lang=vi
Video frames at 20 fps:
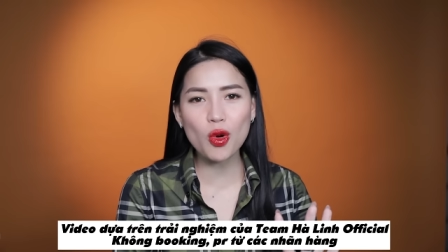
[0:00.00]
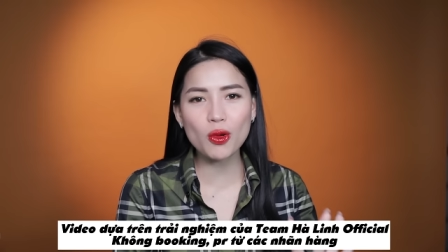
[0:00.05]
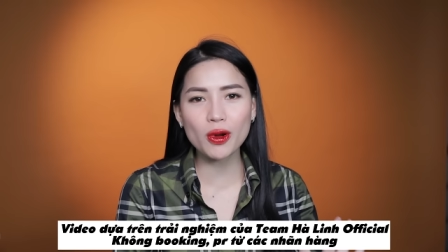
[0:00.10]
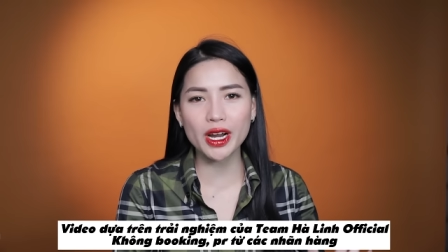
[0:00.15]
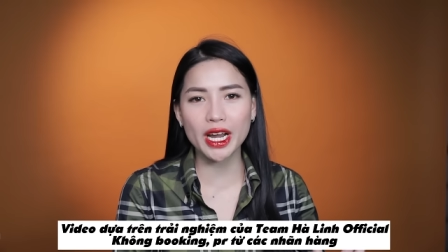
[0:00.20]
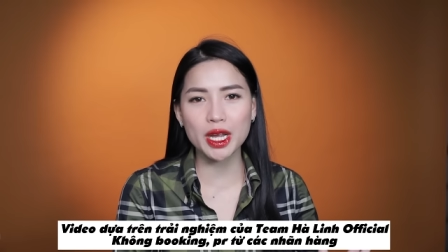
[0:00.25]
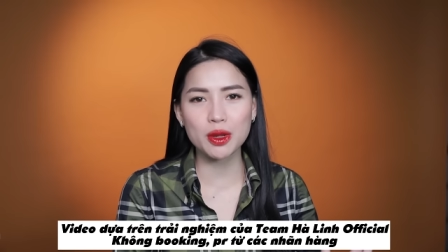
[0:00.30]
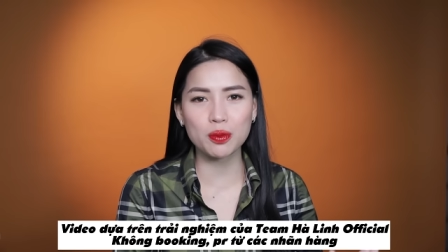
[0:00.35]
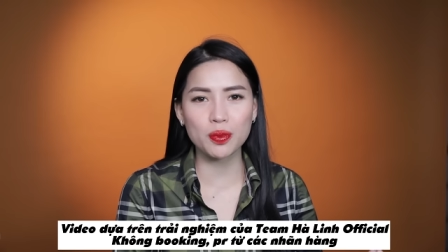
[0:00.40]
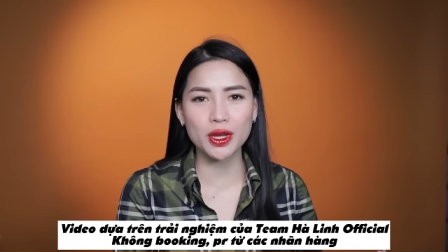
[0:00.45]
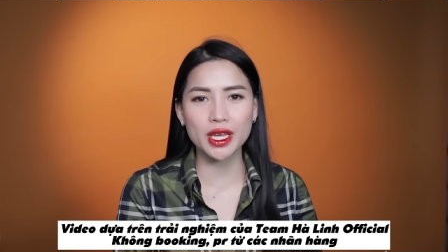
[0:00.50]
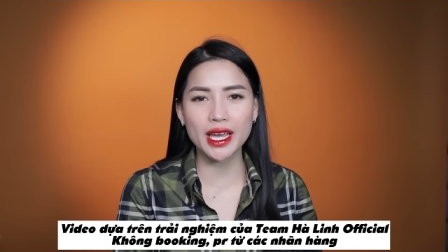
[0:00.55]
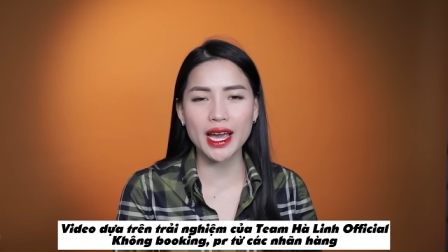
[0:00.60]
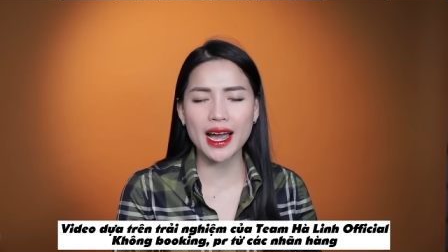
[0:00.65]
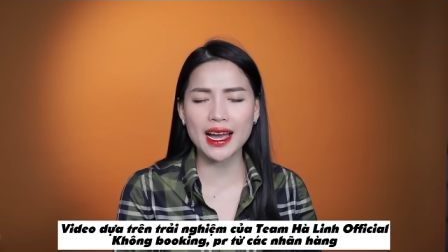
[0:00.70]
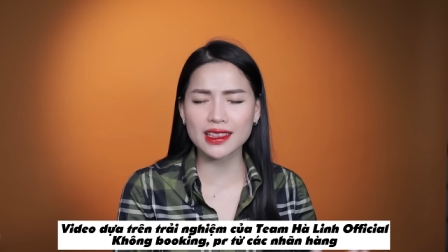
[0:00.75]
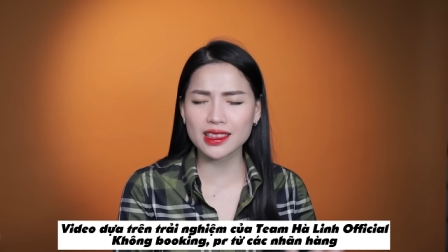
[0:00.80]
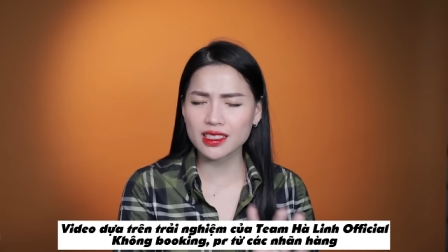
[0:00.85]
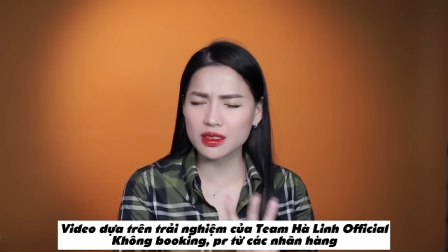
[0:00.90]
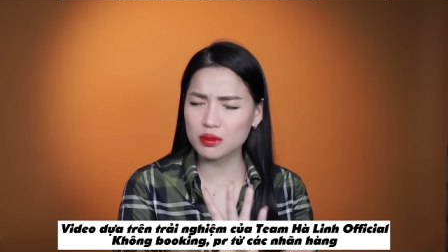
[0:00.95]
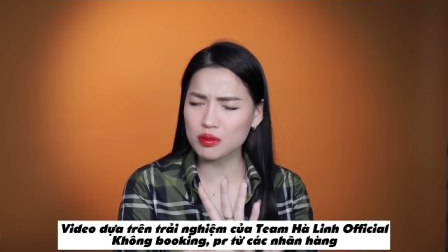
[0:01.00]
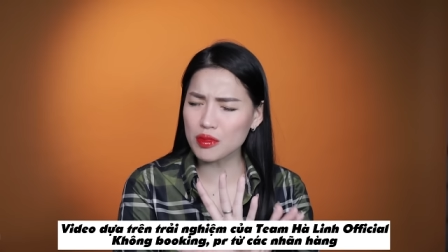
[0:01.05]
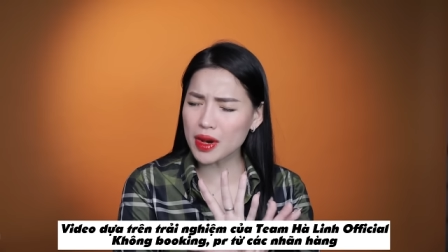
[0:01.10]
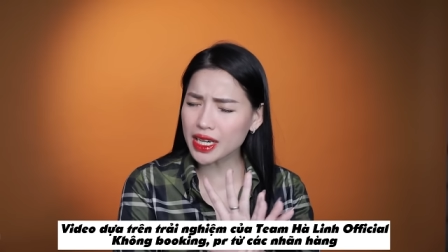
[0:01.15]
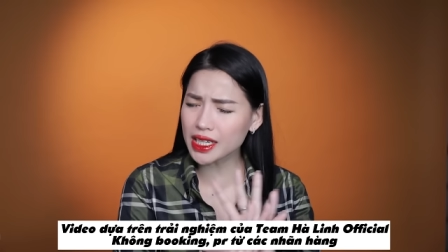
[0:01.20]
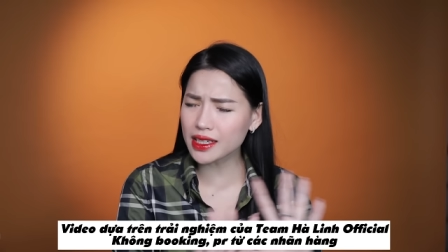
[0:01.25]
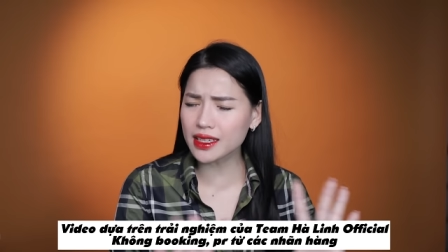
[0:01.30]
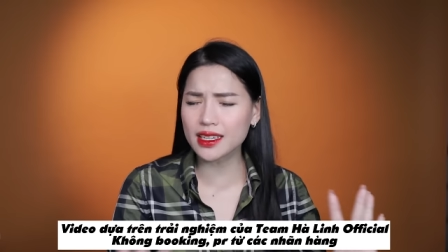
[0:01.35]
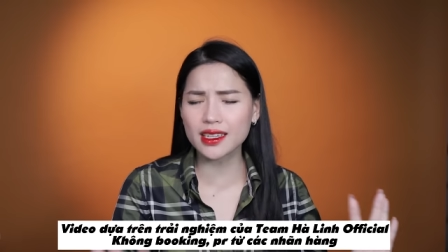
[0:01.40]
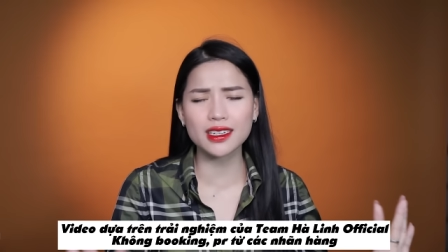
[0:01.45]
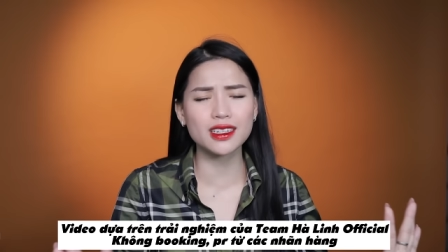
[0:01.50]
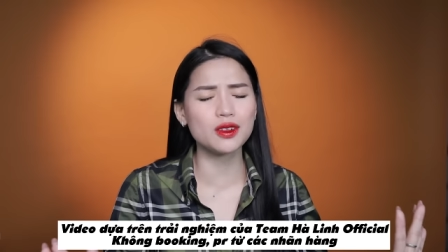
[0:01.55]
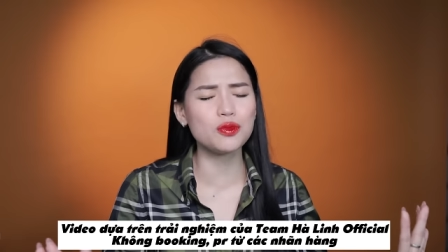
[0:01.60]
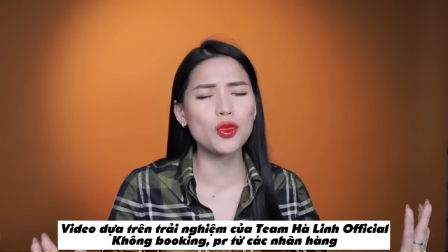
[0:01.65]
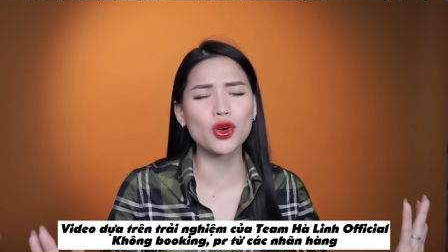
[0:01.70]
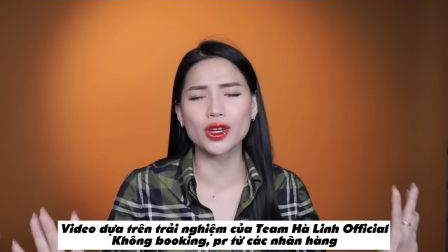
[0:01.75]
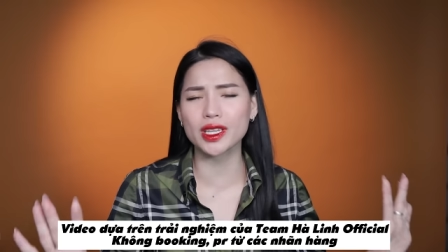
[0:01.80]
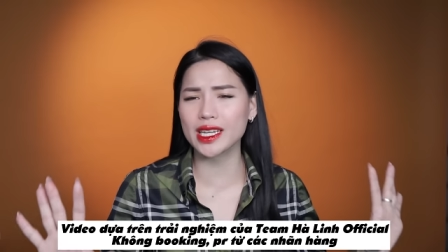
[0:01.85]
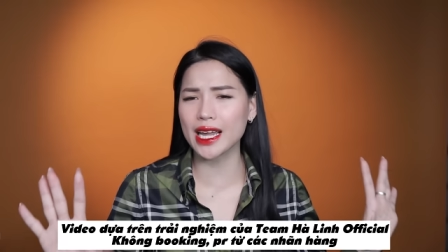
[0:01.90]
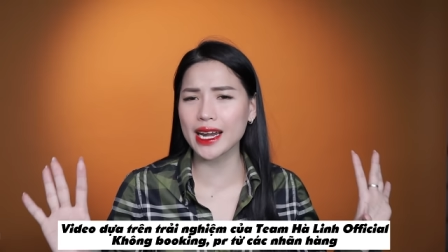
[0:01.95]
booking PR từ bất cứ
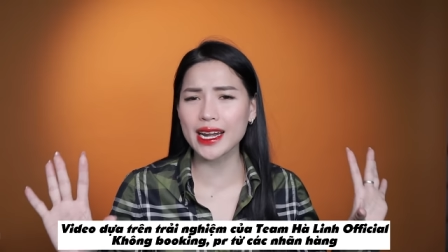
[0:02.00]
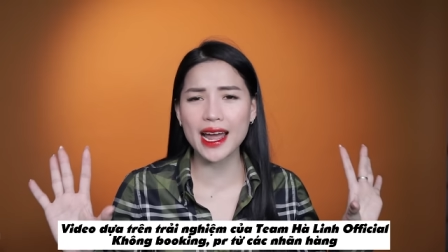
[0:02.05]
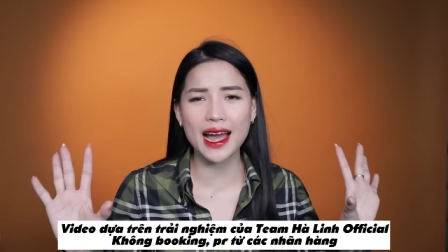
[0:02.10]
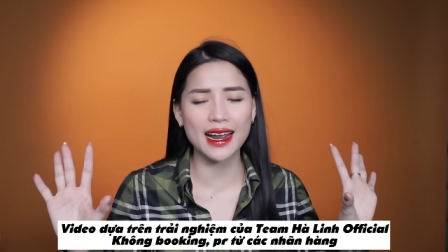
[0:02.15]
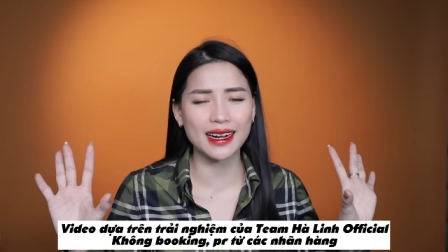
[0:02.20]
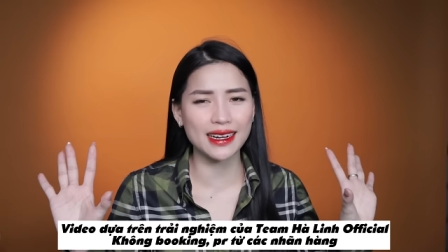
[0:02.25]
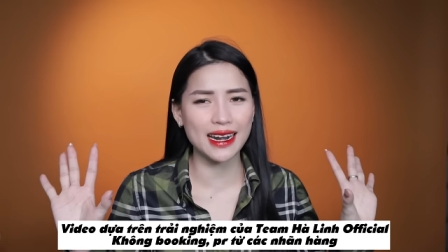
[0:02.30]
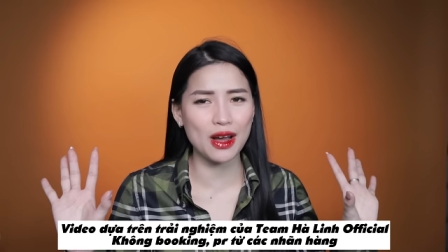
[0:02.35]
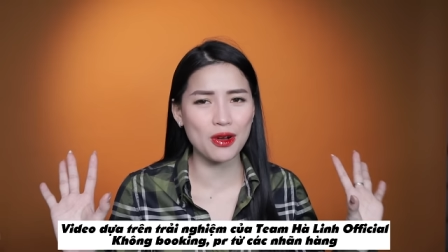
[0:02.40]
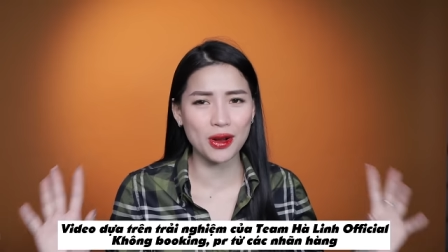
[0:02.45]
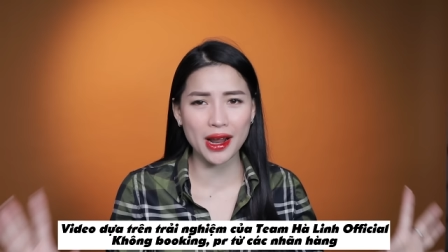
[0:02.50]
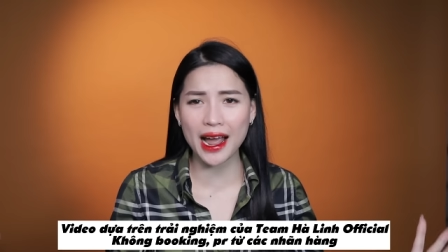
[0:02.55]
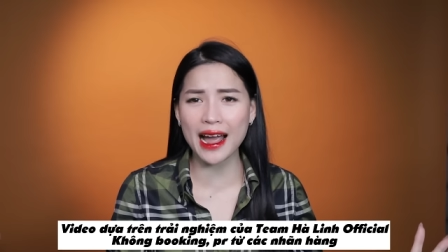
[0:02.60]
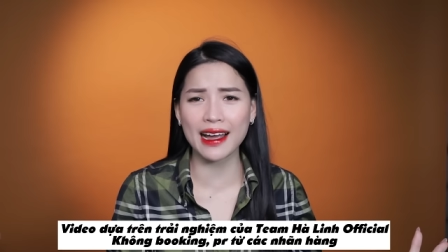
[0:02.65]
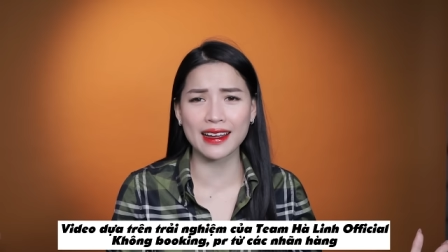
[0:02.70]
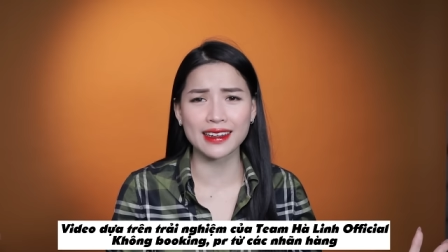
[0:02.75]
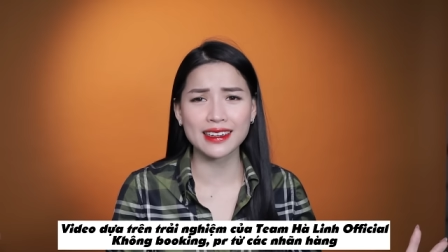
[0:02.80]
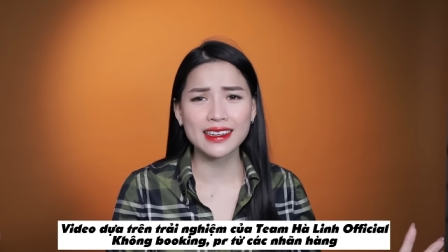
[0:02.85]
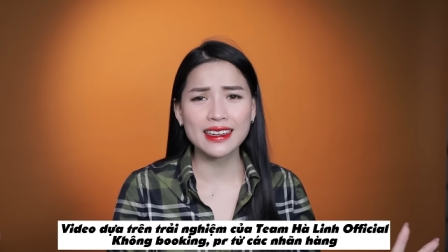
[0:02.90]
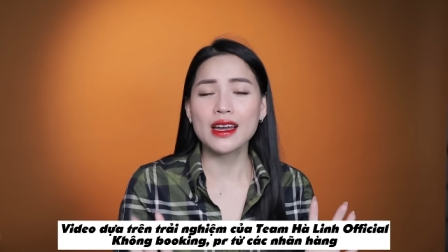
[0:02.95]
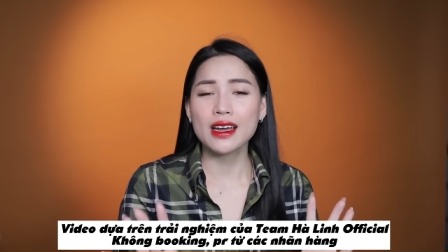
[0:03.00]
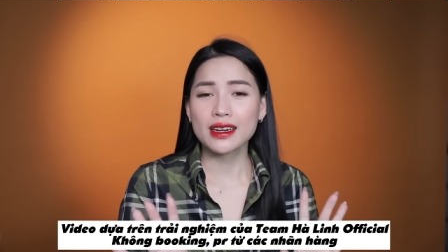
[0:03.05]
một nhãn hàng nào cả.